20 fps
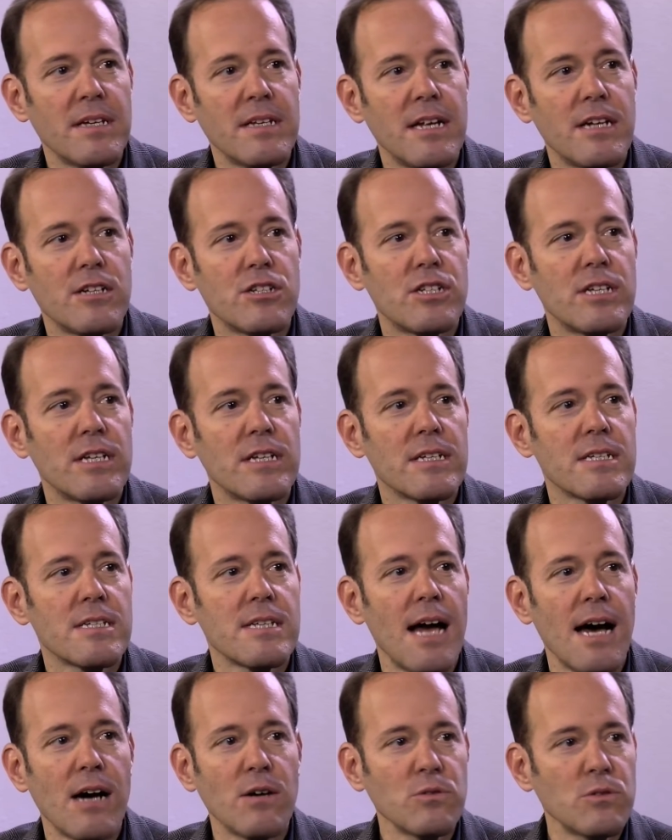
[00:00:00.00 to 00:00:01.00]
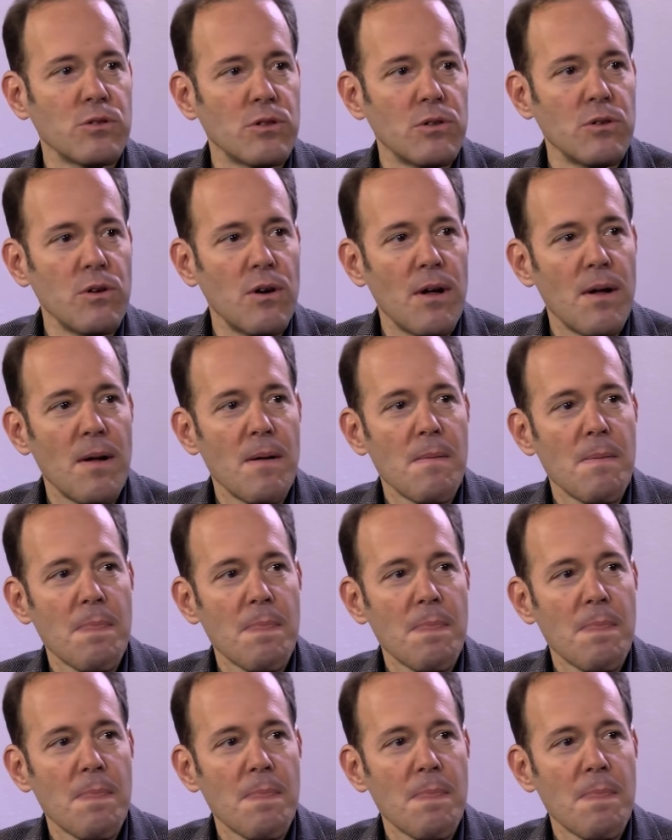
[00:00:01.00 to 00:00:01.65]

in ein stehendes Auto